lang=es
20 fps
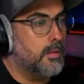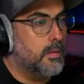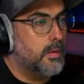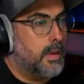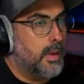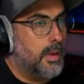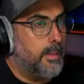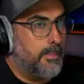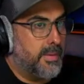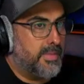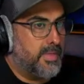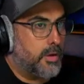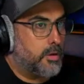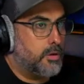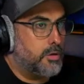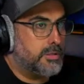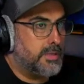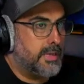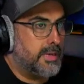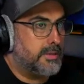Empecé con
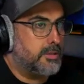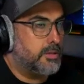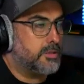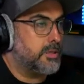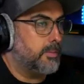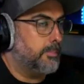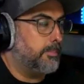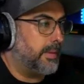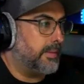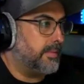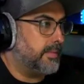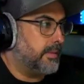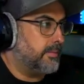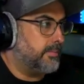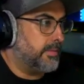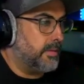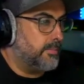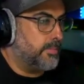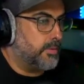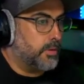los directos en
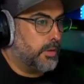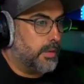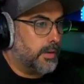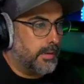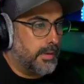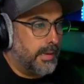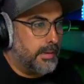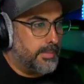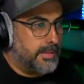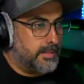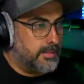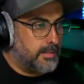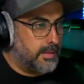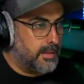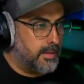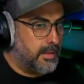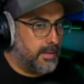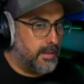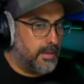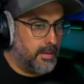pandemia, porque
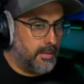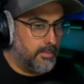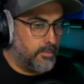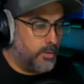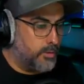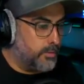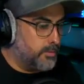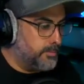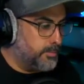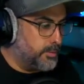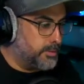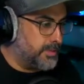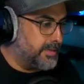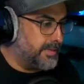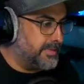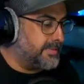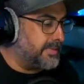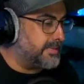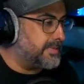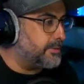realmente, bueno, pues en
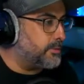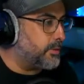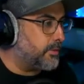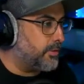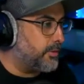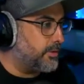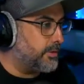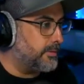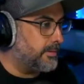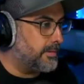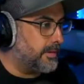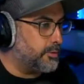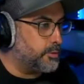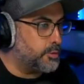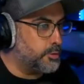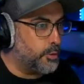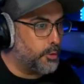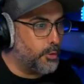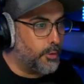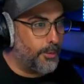esta situación que
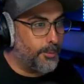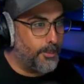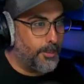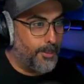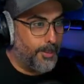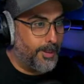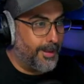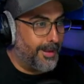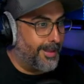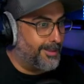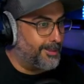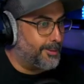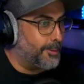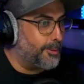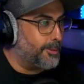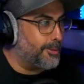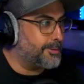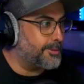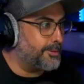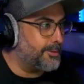nos tocó vivir a
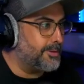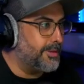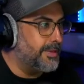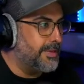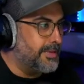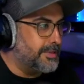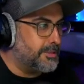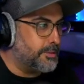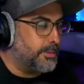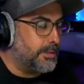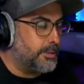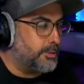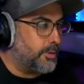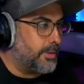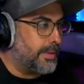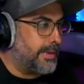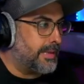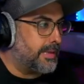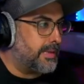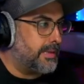todos, ¿no? Sobre todo
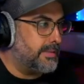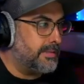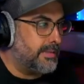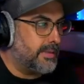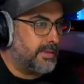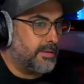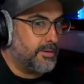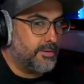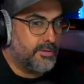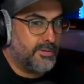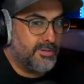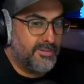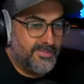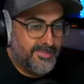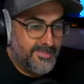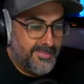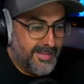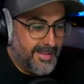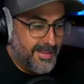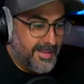a la gente que, no,
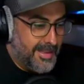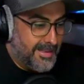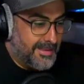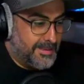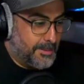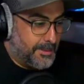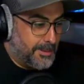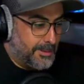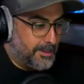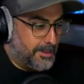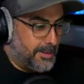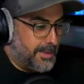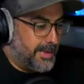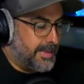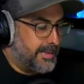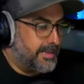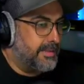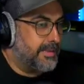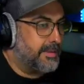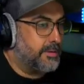sobre todo a la
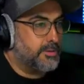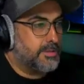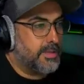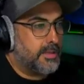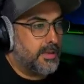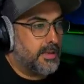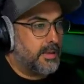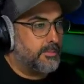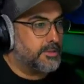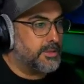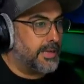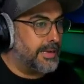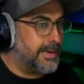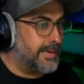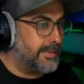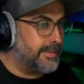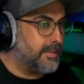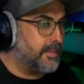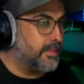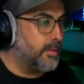gente que nos dedicamos al
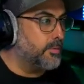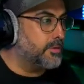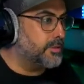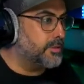arte, decimos,